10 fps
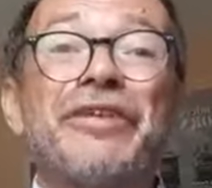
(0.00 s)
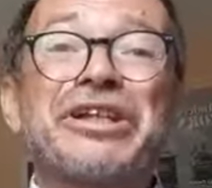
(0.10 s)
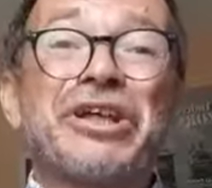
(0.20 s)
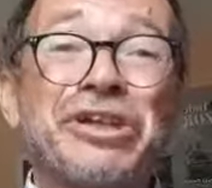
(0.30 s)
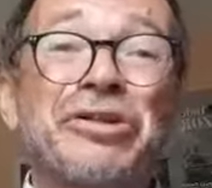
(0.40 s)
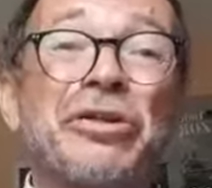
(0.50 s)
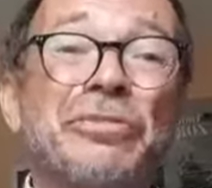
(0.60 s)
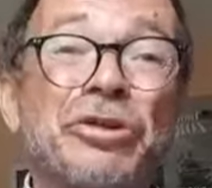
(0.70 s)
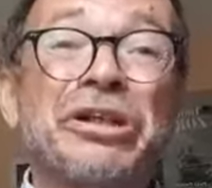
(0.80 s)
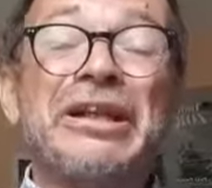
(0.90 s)
va chercher chez le
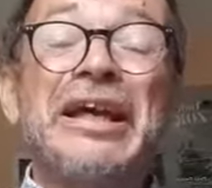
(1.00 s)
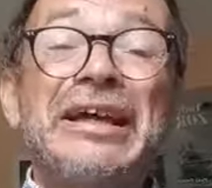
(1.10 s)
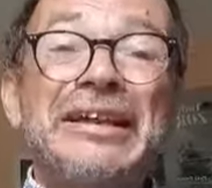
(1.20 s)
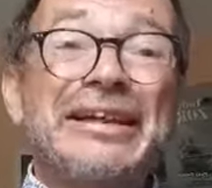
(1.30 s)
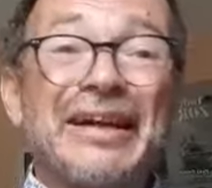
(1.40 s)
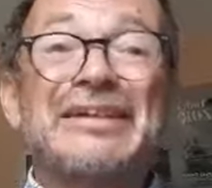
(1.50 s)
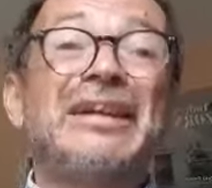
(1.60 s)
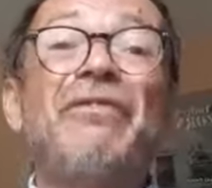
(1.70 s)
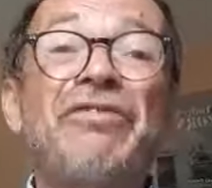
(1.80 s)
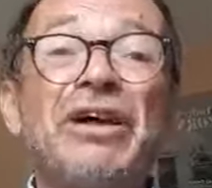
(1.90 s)
boucher des,
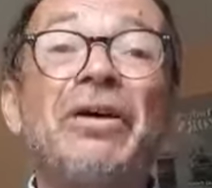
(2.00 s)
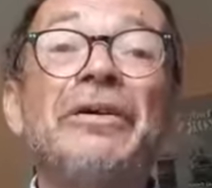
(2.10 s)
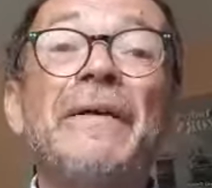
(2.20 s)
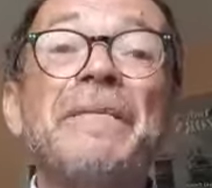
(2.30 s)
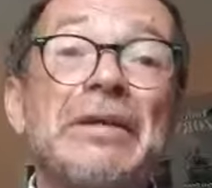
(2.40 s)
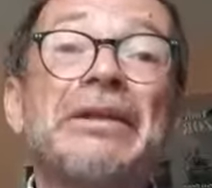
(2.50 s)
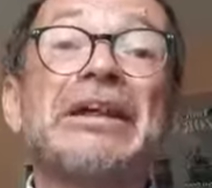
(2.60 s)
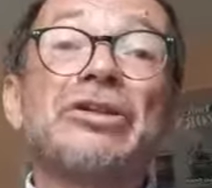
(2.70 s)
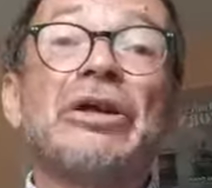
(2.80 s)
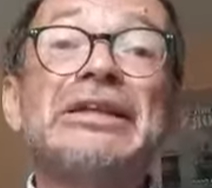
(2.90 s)
quartiers de viande, qu'il
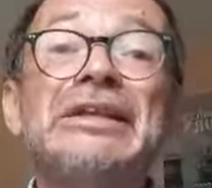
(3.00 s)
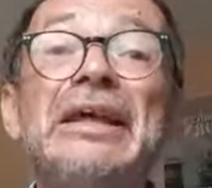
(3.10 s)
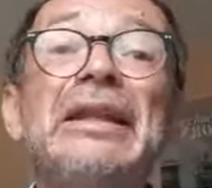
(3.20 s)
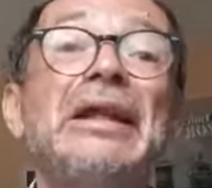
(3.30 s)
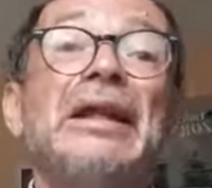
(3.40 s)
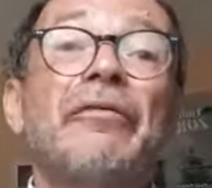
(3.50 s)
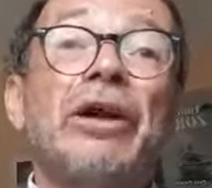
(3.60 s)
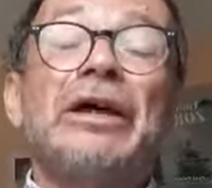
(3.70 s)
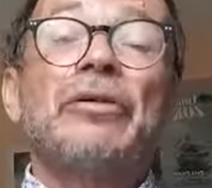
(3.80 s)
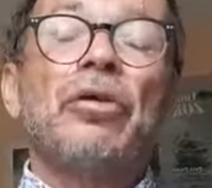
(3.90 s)
mettra sur la scène.
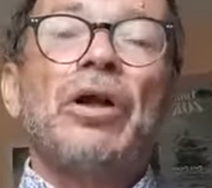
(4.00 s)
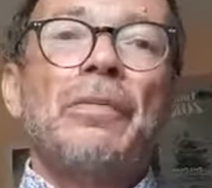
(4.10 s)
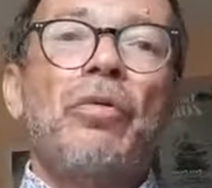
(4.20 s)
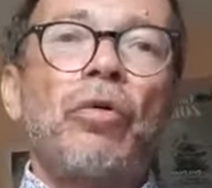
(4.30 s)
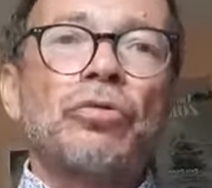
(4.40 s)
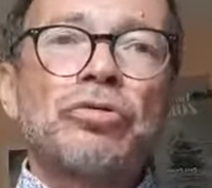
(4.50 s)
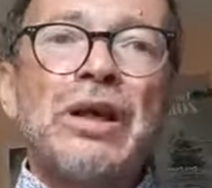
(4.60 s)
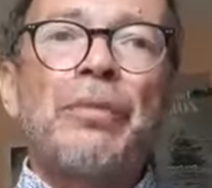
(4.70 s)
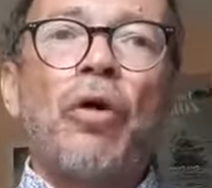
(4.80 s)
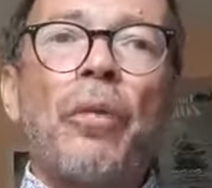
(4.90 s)
Voilà, donc pour, tout
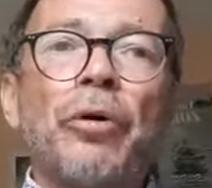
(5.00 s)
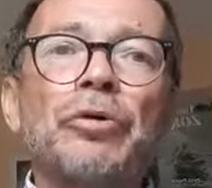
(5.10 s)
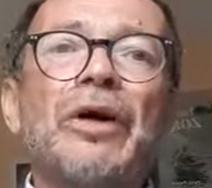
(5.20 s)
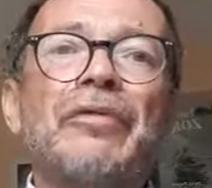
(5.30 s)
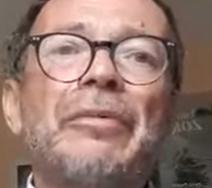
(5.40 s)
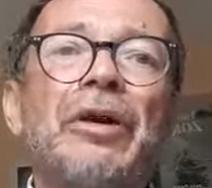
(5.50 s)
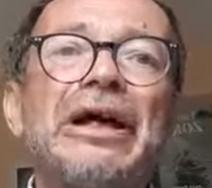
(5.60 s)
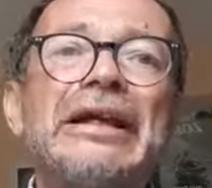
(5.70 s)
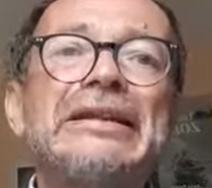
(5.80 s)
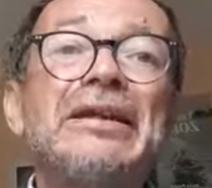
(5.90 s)
ça pour reproduire vraiment la
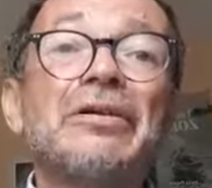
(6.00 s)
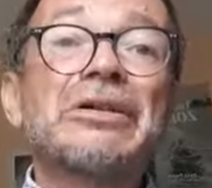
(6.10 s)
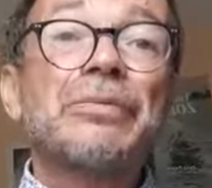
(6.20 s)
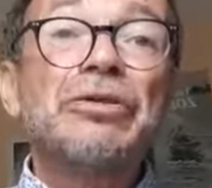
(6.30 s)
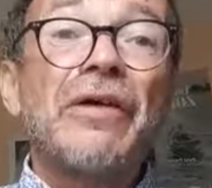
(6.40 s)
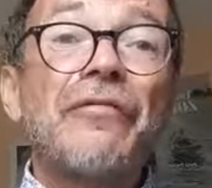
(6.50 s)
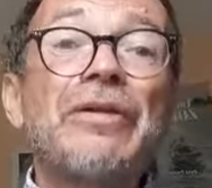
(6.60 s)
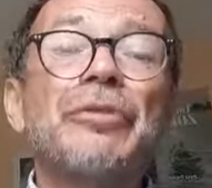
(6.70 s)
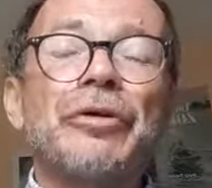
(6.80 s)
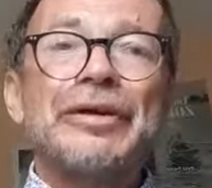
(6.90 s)
réalité dans ses plus
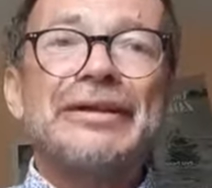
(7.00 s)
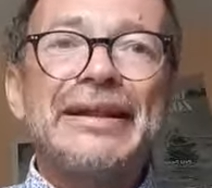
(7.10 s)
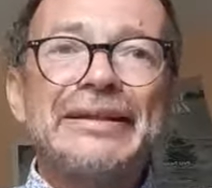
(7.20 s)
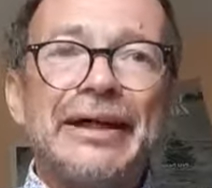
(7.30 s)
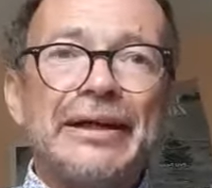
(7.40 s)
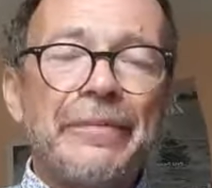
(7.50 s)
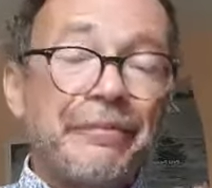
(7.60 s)
infimes détails.